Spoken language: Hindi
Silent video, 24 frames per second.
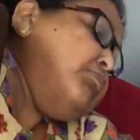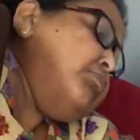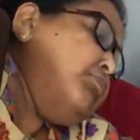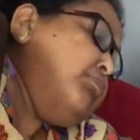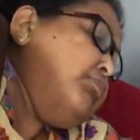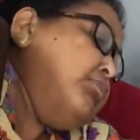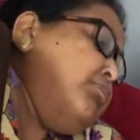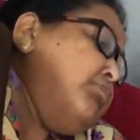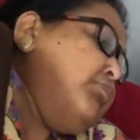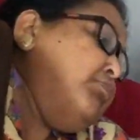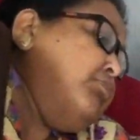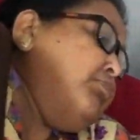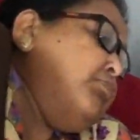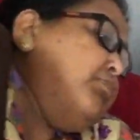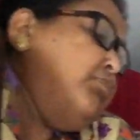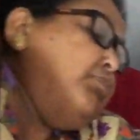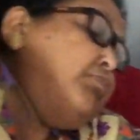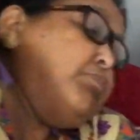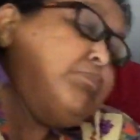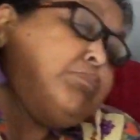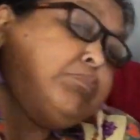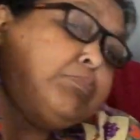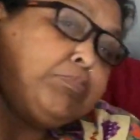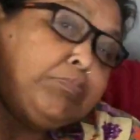मम्मी ये
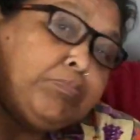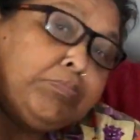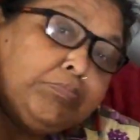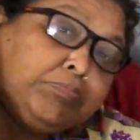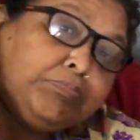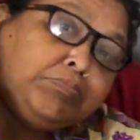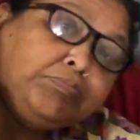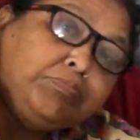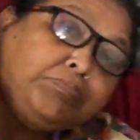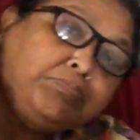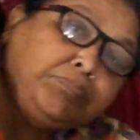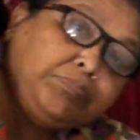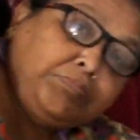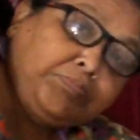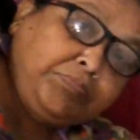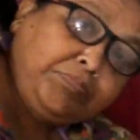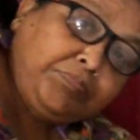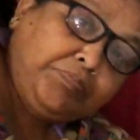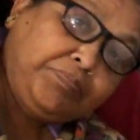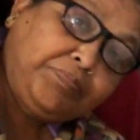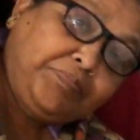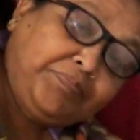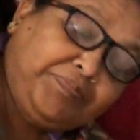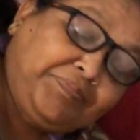फ़ोन चला रही है यहाँ
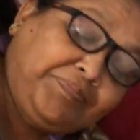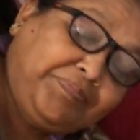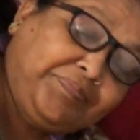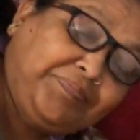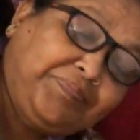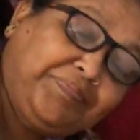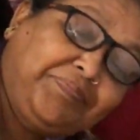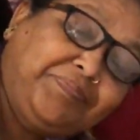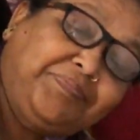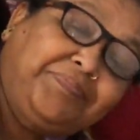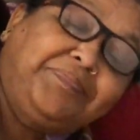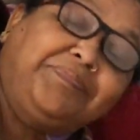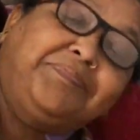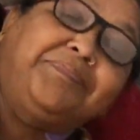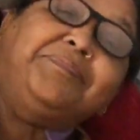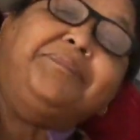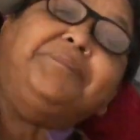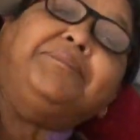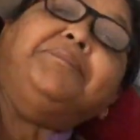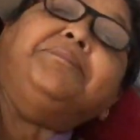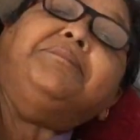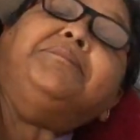पर और मम्मी गुड